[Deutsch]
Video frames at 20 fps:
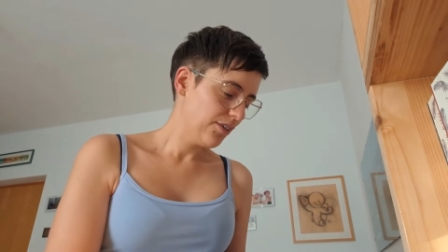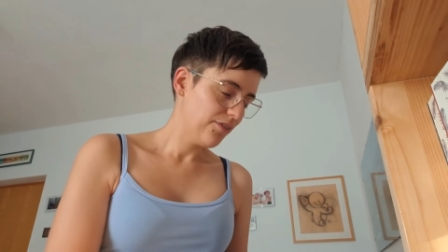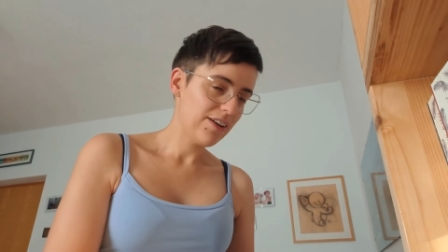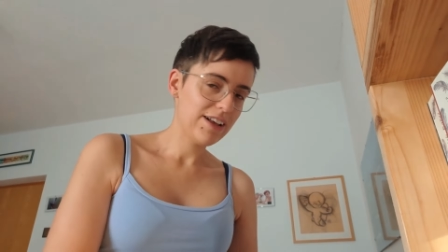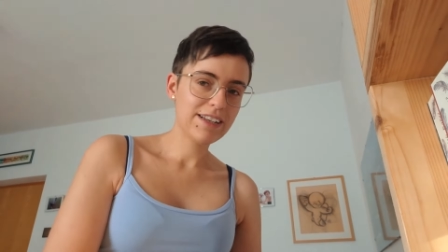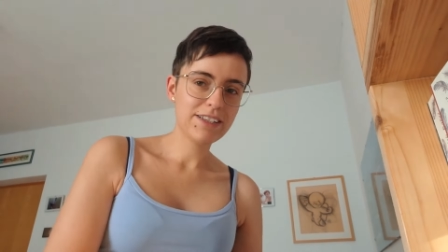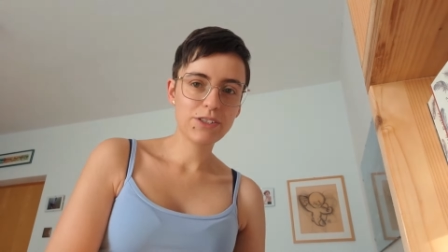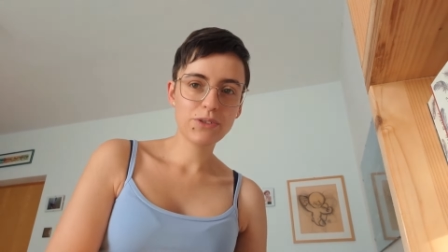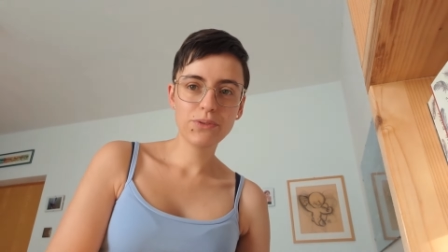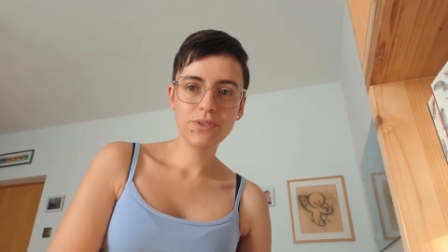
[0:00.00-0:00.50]

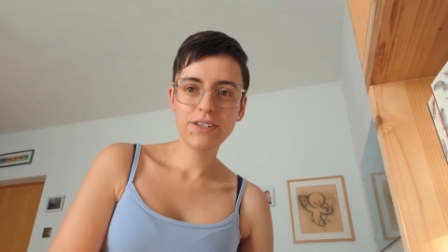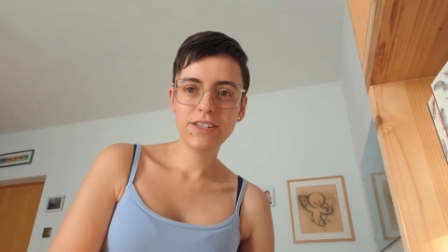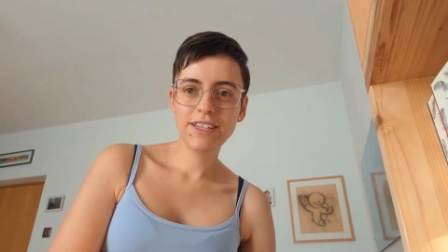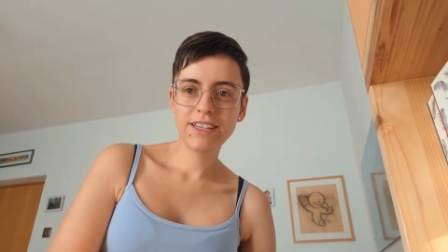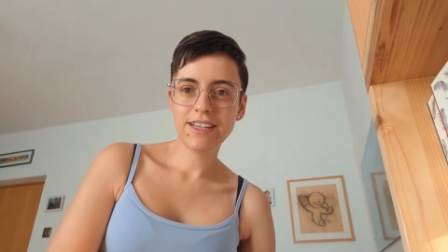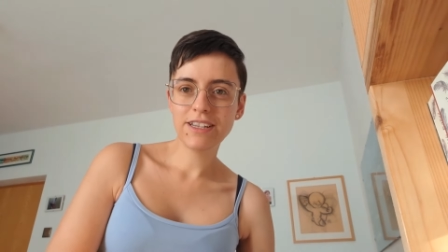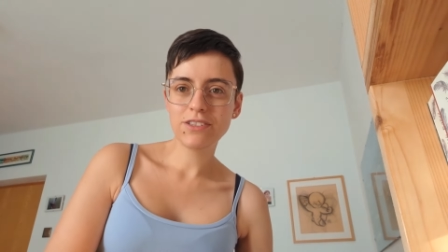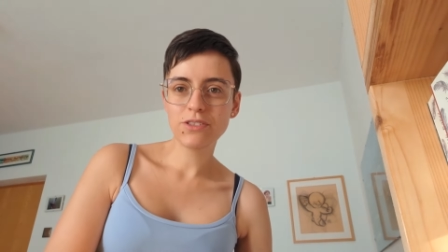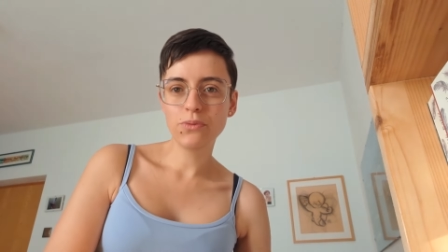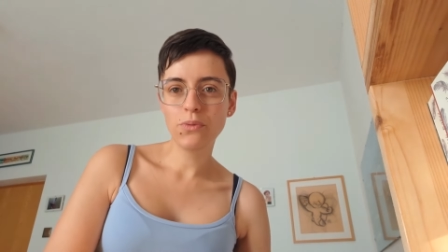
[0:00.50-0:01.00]
Weil so ein
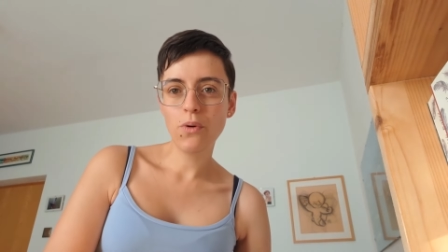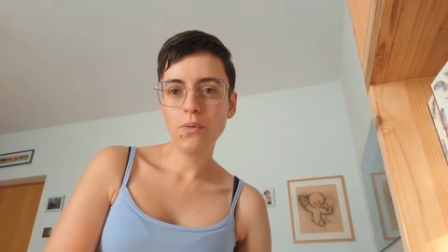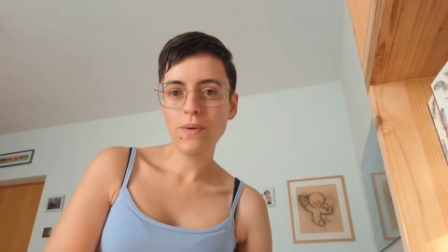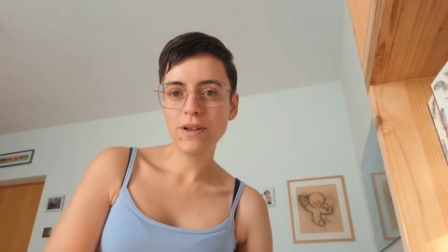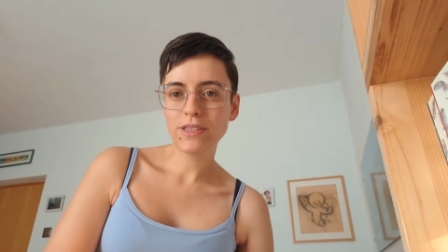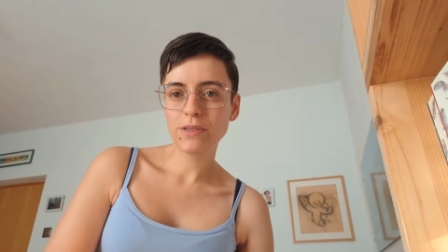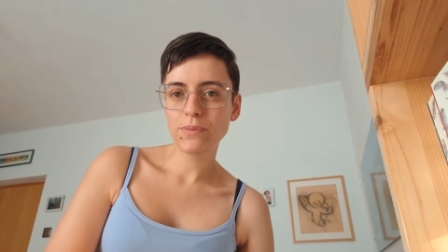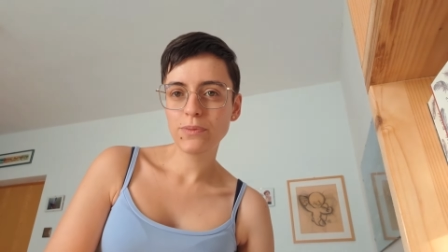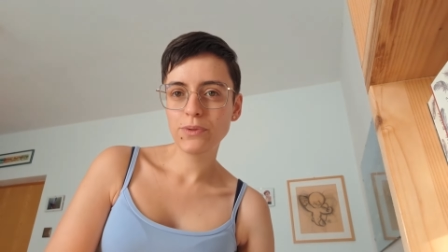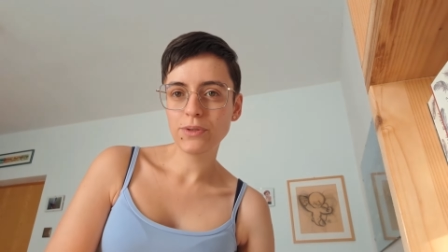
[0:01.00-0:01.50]
dickes
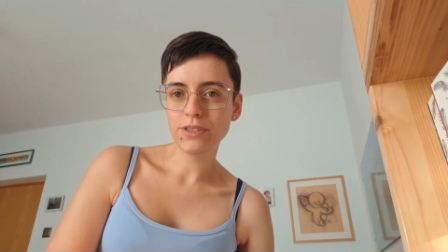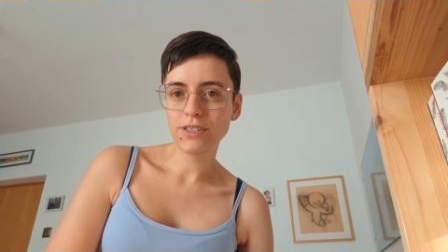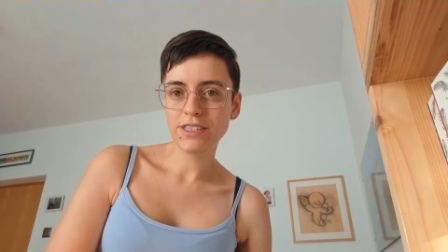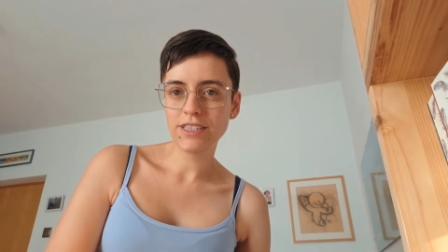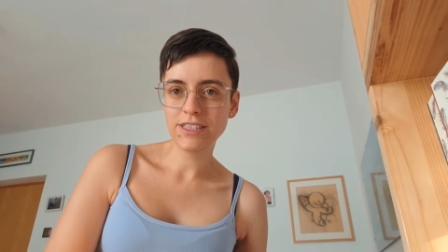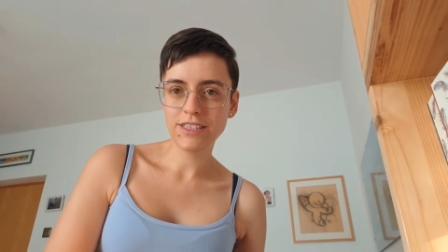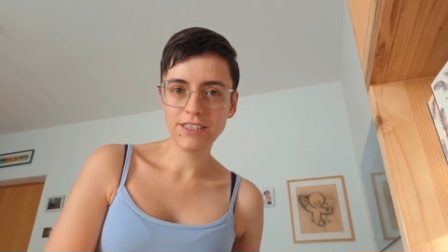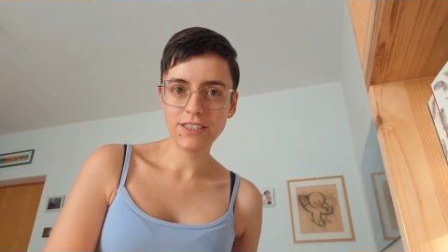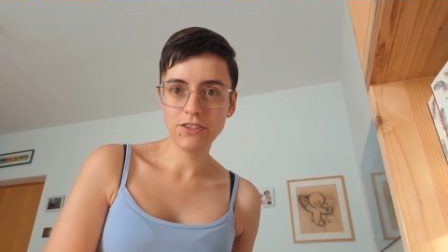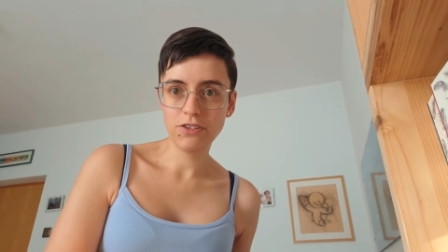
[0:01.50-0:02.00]
Romance-Buch ist
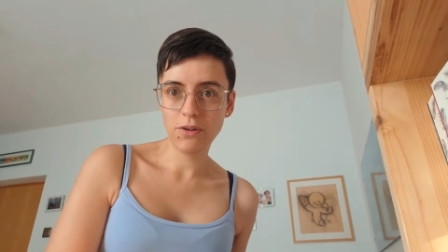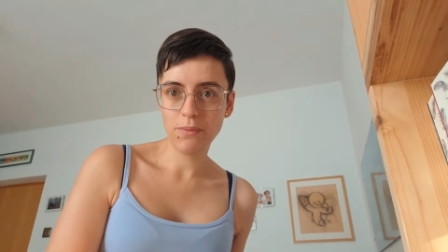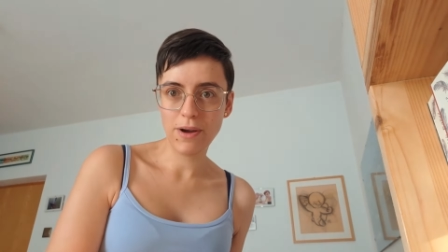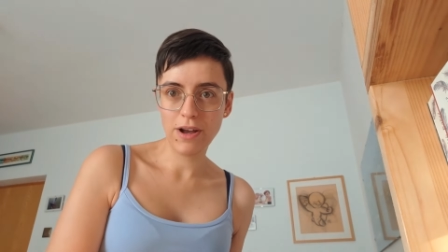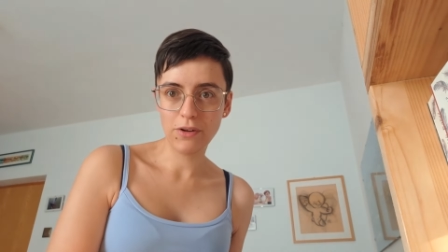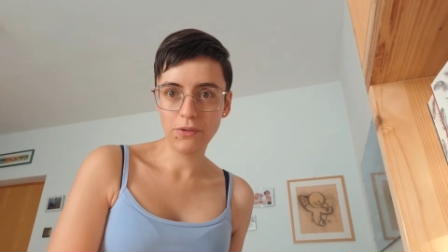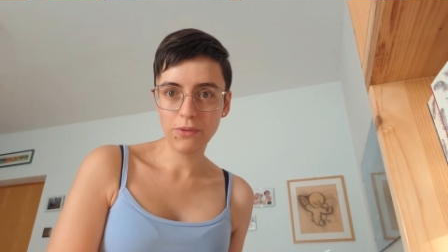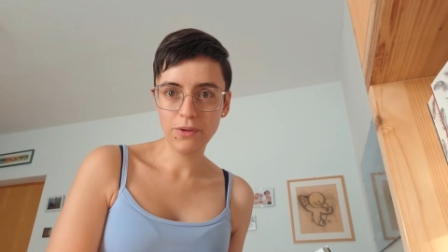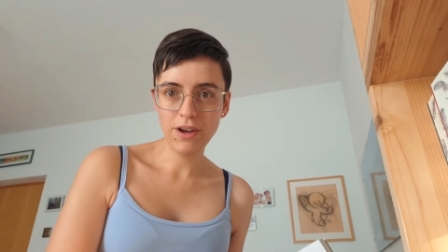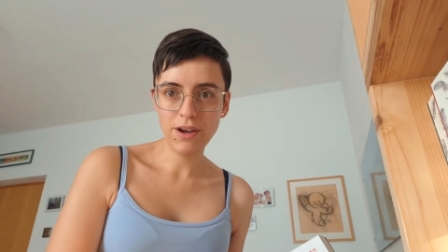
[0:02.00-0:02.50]
echt nicht
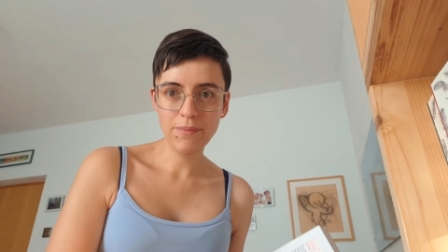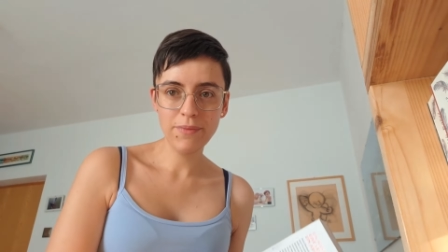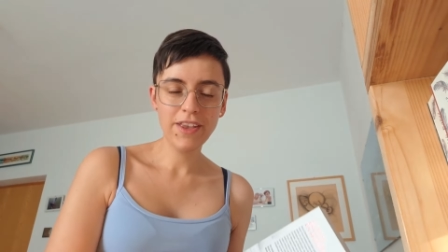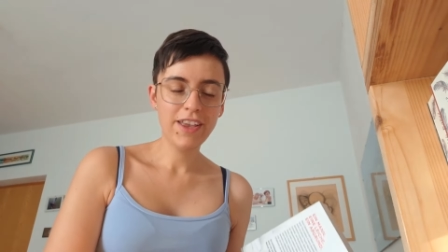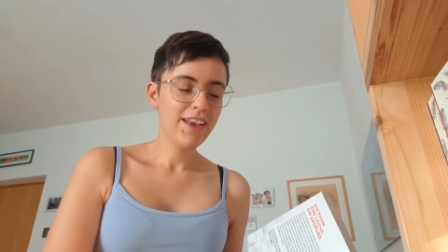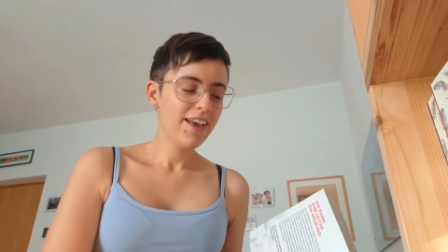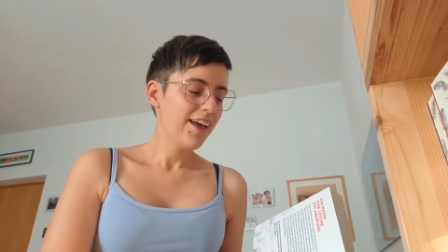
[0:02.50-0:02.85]
normal, oder?